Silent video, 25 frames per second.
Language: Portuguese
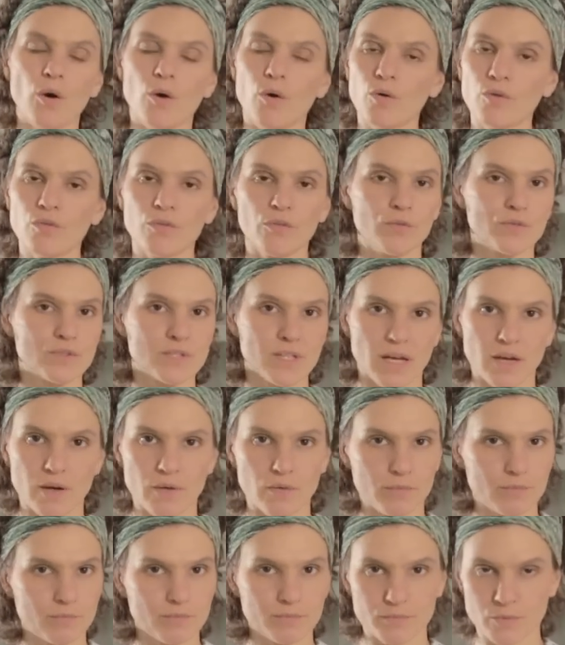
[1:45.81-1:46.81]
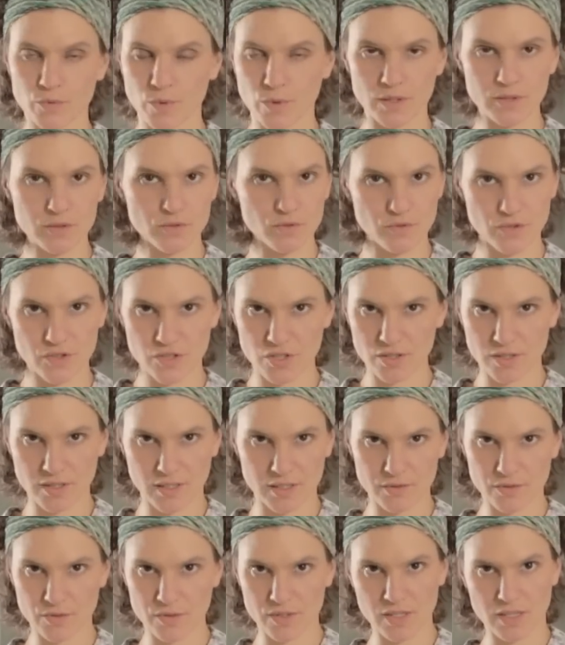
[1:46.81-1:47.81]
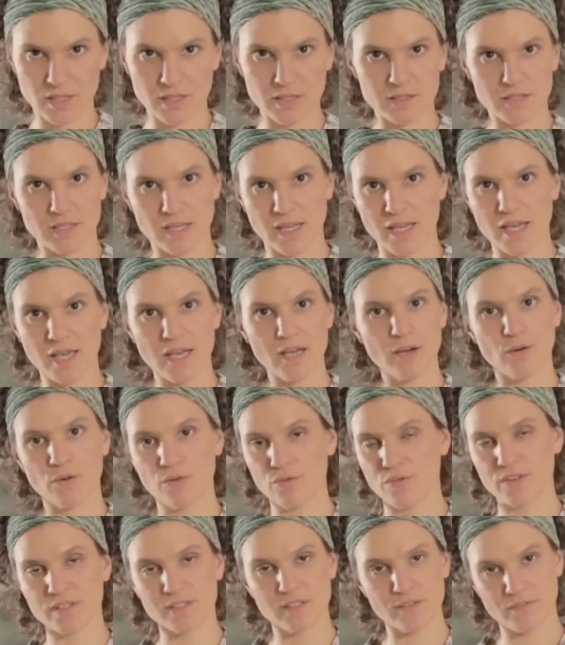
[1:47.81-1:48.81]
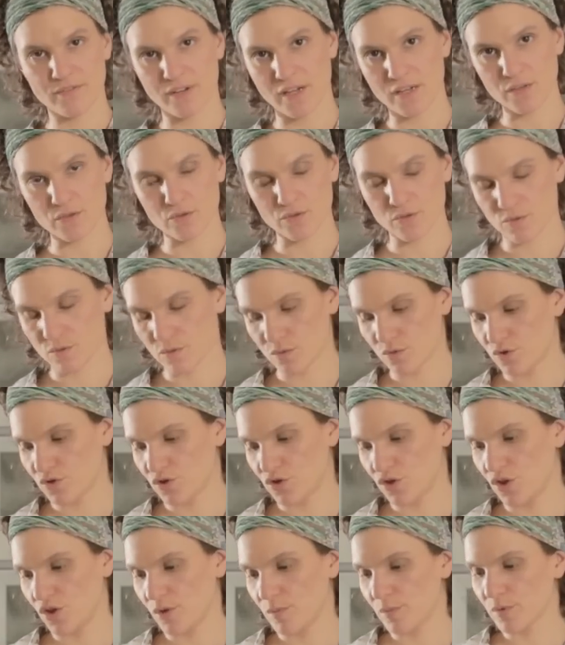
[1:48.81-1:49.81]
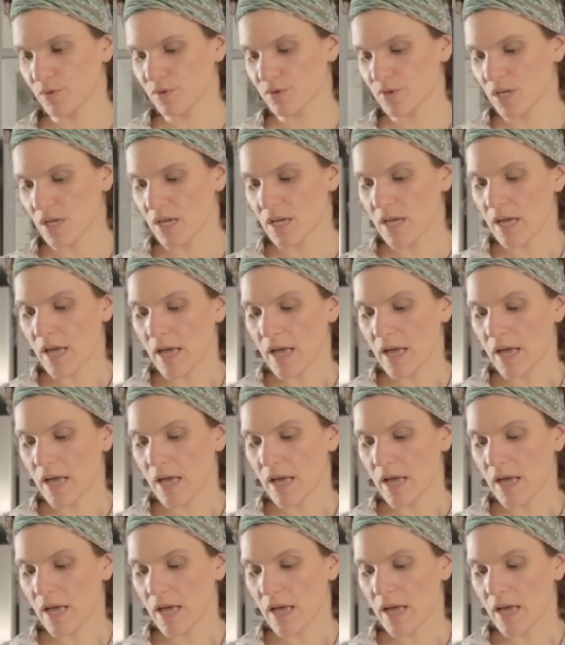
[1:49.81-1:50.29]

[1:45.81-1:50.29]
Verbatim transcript: ou usar quantos vegetais você quiser, ou fazer vários outros tipos,